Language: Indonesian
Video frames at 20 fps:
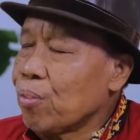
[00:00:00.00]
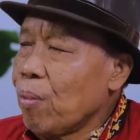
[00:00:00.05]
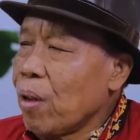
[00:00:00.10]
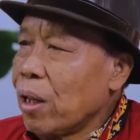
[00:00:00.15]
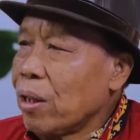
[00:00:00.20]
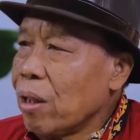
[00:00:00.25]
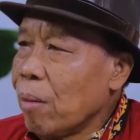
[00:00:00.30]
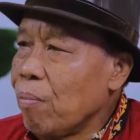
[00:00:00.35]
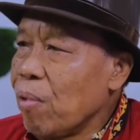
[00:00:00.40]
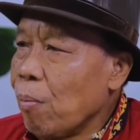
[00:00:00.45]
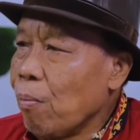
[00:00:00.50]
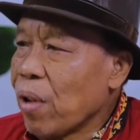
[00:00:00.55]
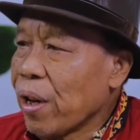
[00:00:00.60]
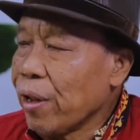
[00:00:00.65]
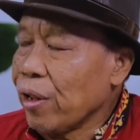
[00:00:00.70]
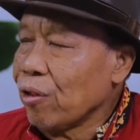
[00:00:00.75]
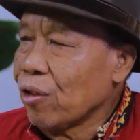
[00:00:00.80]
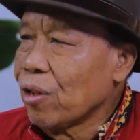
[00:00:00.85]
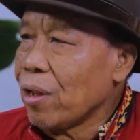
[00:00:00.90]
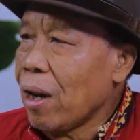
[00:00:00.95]
pada
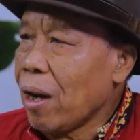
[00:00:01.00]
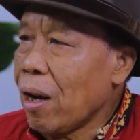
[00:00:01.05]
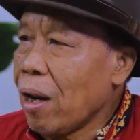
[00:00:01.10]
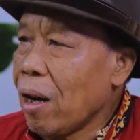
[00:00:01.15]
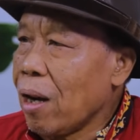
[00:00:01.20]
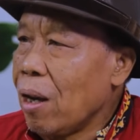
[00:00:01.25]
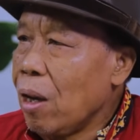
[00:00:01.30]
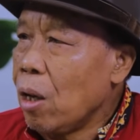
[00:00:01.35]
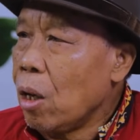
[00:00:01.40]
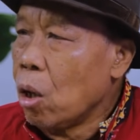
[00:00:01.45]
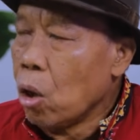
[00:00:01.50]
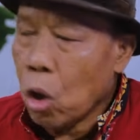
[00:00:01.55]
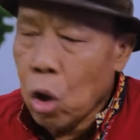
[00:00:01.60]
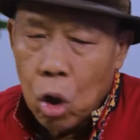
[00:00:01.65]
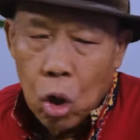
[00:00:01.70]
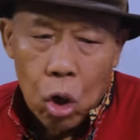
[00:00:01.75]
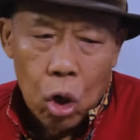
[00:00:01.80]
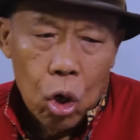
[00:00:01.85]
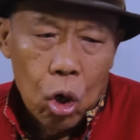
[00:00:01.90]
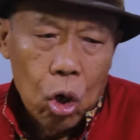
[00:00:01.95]
pemerintah
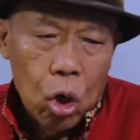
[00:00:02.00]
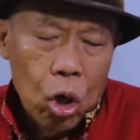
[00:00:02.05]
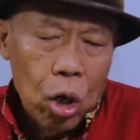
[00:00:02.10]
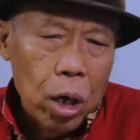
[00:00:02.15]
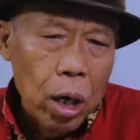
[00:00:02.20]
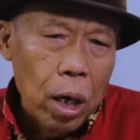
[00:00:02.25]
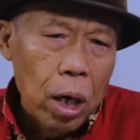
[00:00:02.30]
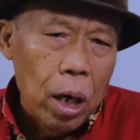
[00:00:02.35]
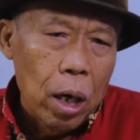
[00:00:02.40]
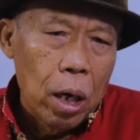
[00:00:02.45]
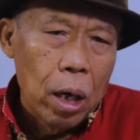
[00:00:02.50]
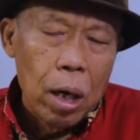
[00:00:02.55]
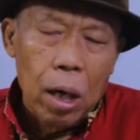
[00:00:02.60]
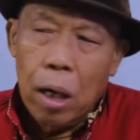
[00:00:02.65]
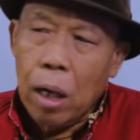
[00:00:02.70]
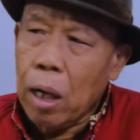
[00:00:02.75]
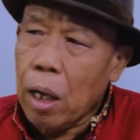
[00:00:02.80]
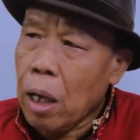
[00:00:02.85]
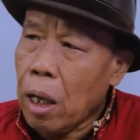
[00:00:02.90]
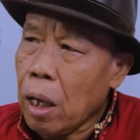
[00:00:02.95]
enggak
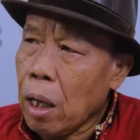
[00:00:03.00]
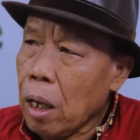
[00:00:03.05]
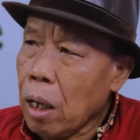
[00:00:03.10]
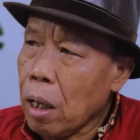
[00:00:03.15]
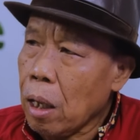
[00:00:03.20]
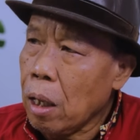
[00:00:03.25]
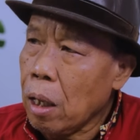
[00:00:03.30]
enggak